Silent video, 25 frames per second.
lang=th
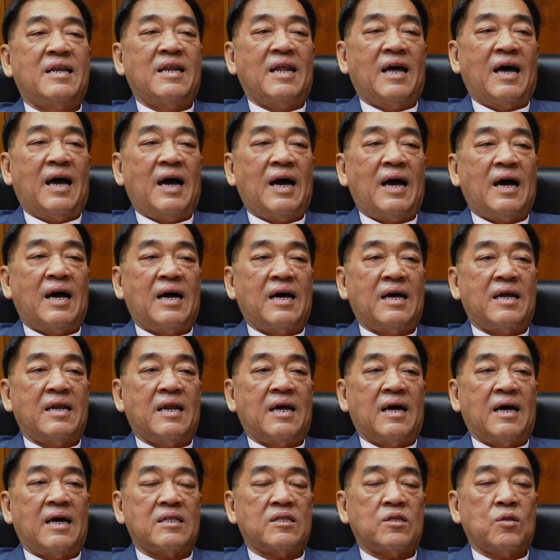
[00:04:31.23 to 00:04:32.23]
นะฮะ
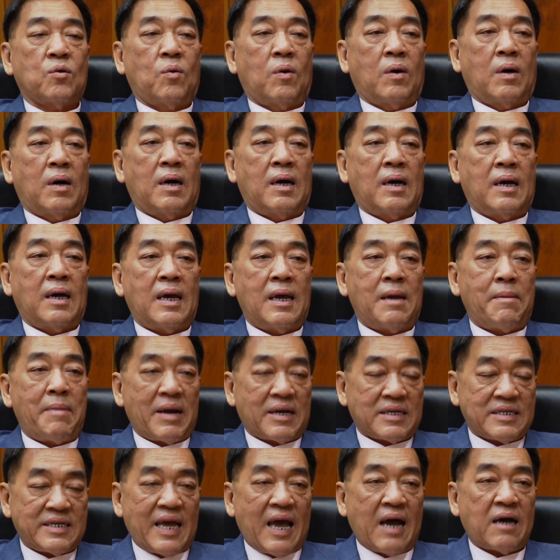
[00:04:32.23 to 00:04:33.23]
ตัวเอแบ
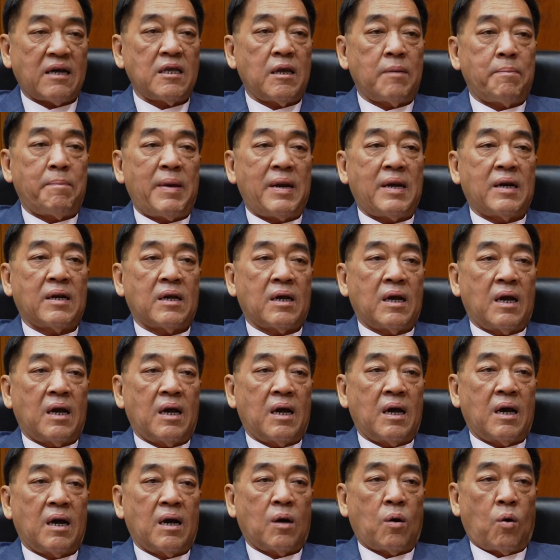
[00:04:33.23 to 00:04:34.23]
กแชร์ก็จะเป็น
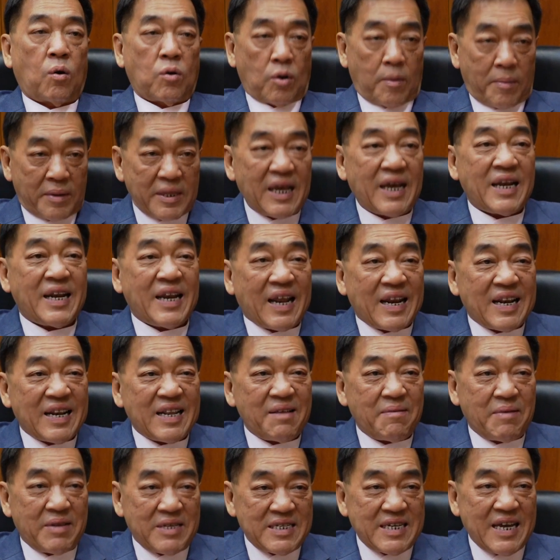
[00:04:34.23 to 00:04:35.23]
คนของประเทศนั้น
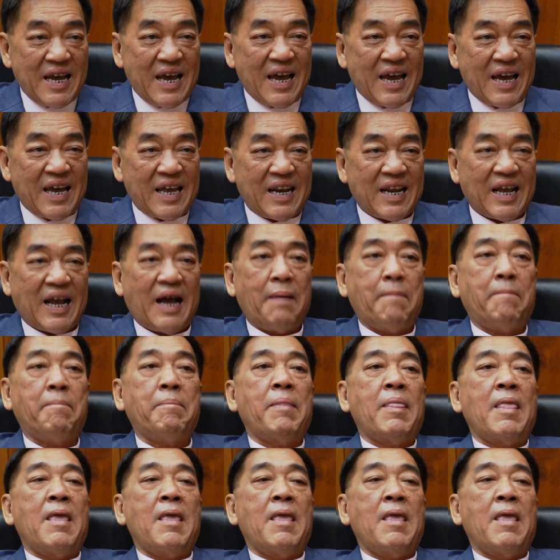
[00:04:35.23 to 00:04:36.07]
ที่เป็นแชร์นะครับ